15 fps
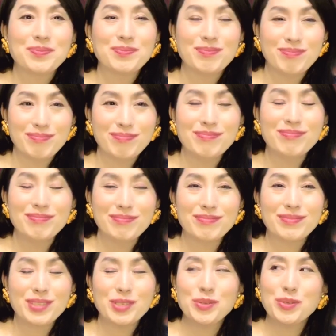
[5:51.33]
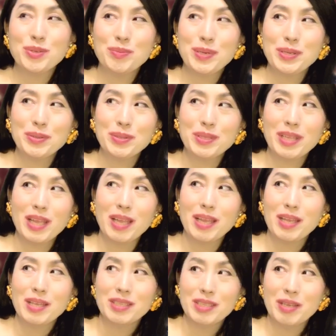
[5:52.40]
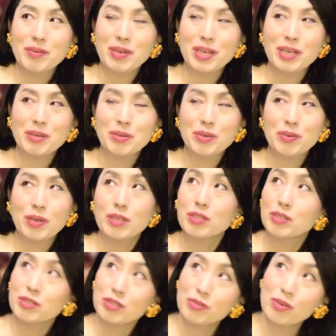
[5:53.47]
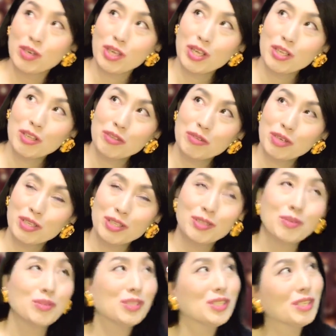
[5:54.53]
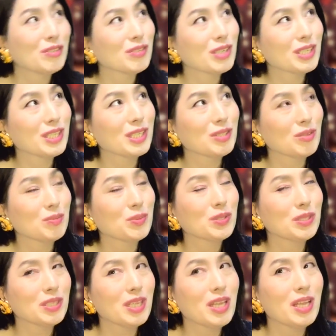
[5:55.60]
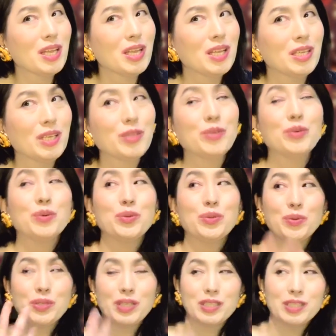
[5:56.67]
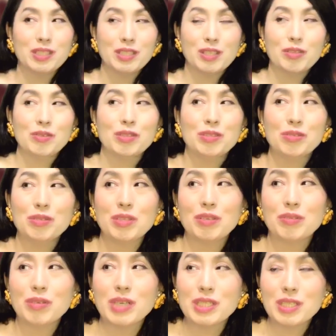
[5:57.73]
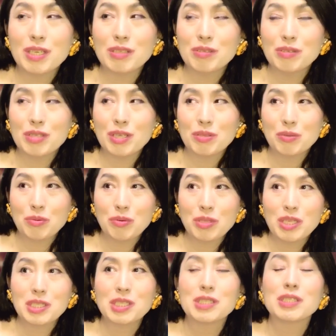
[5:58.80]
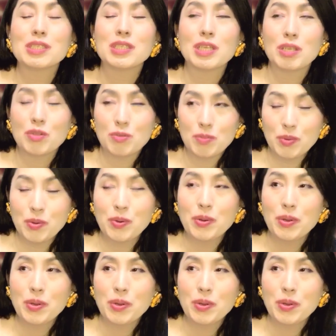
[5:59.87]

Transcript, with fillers: うん、いろいろ迷って、ね、若い頃は父はゲイなのかなどっちなのかなと思ってやっとこの私にたどり着いたのが30歳の頃だったんですけれども